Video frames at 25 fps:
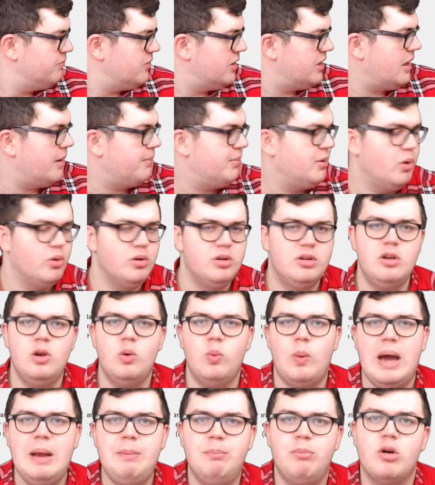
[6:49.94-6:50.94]
ich habe hier unten ein
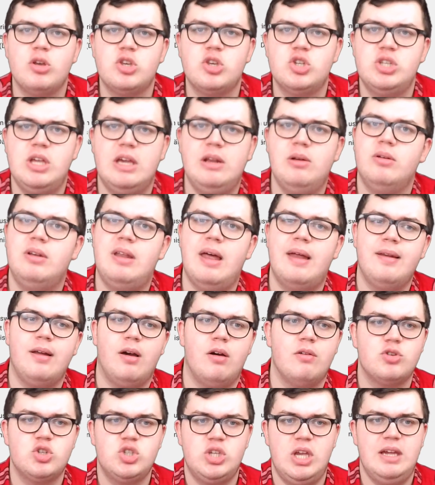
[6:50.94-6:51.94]
Whiteboard stehen und da
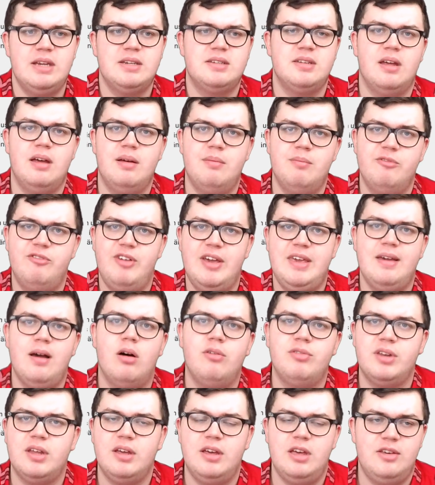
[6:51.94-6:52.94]
drauf steht, ähm, welche
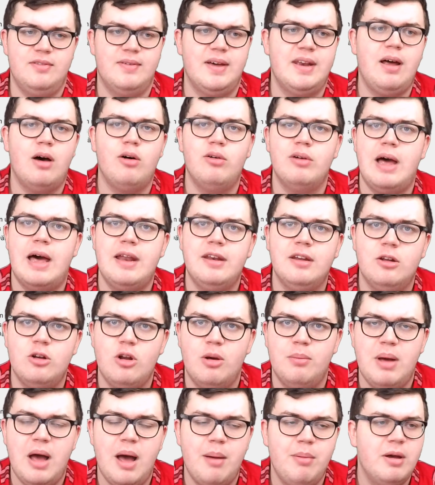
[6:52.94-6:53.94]
Aufträge ich wann
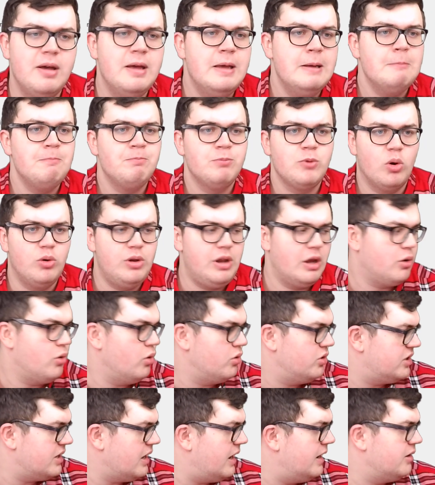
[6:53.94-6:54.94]
angenommen habe. Und dann
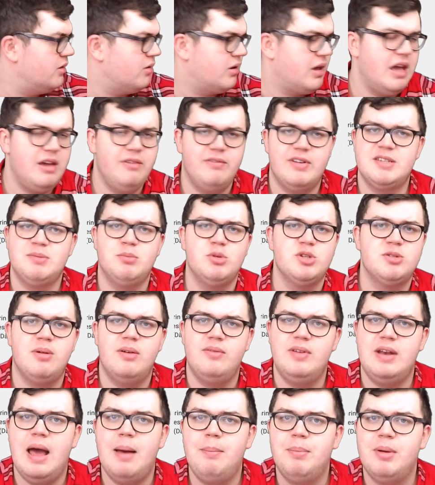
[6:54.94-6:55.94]
gucke ich halt, okay, was muss mal
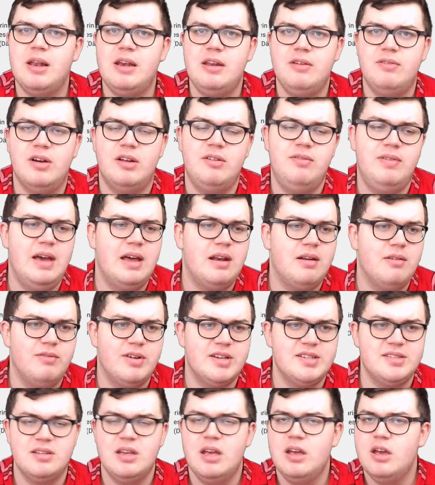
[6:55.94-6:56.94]
wieder abgeliefert werden,
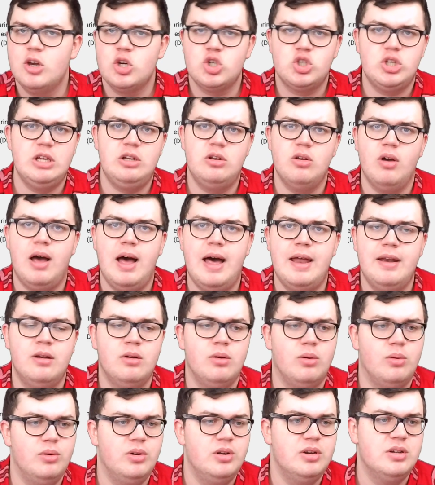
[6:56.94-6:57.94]
was steht noch an
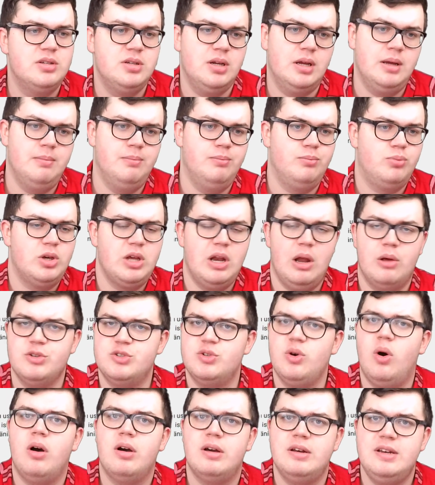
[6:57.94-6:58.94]
und ähm, genau
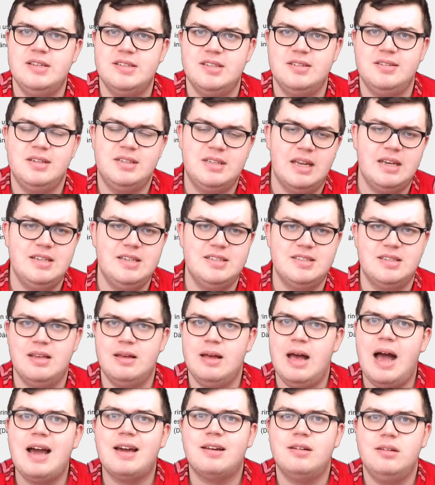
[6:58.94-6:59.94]
so organisiere ich dann
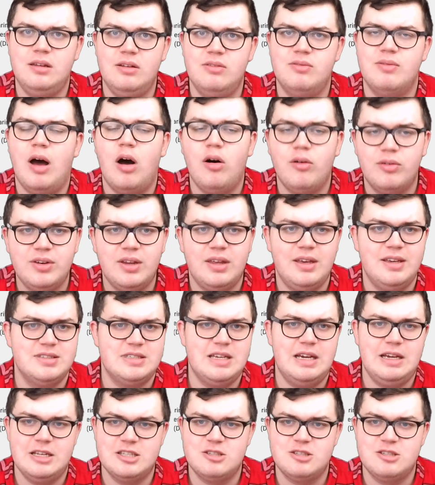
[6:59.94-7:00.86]
diese aktiven Aufträge, sage ich